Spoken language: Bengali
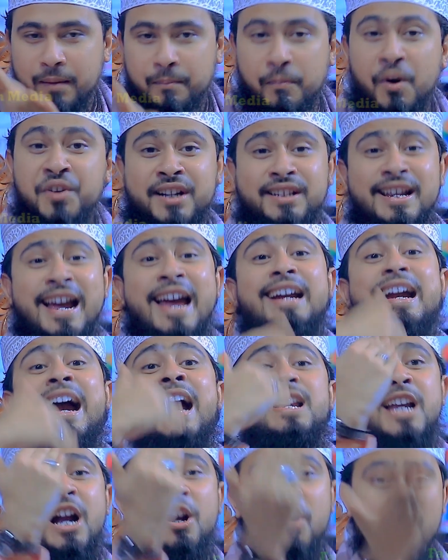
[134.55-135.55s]
বসে যায়
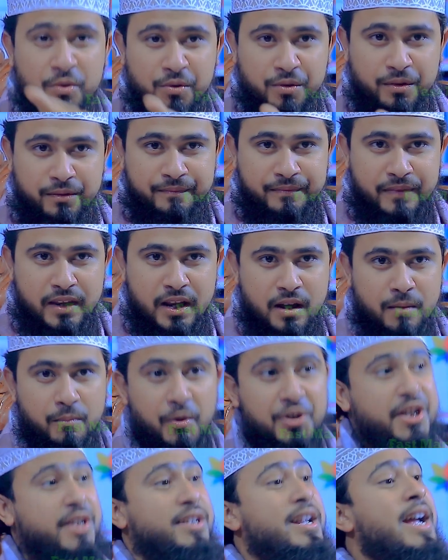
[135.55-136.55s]
গাঁজাখুর
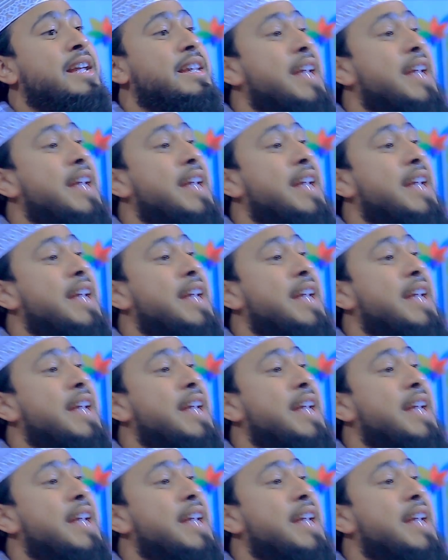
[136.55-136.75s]
বসে যায়